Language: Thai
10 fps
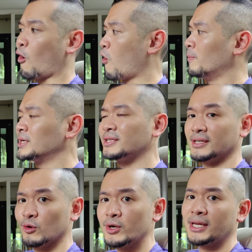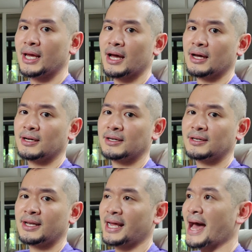ของมือถือรุ่นนี้
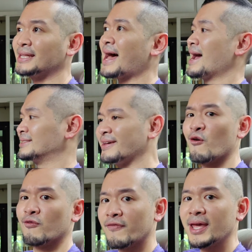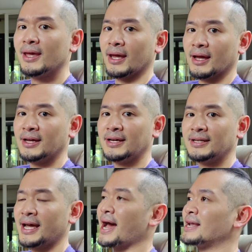ในการถ่ายเซลฟี่
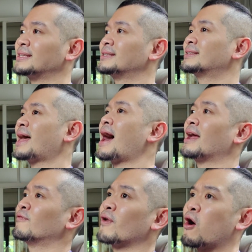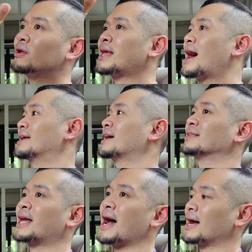ในการถ่ายบล็อกถ่าย
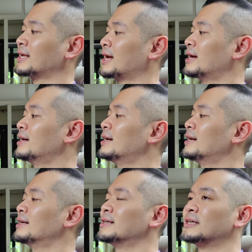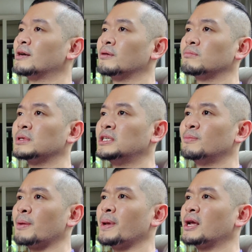ต่างๆเนี่ยคื
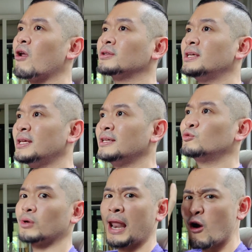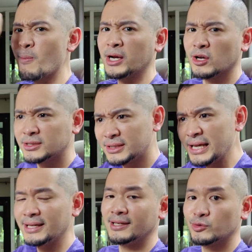อมันเป็นกล้องที่ดีที่สุดแล้วมันก็
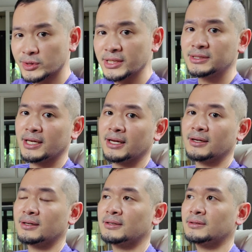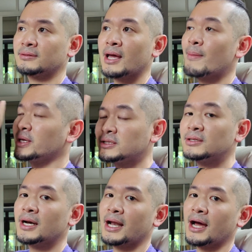ดีที่สุดจริงๆถ้าไม่
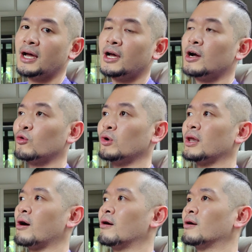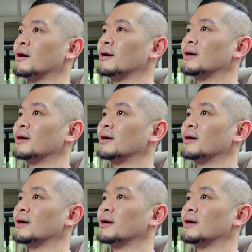เชื่อนะ คุณลอง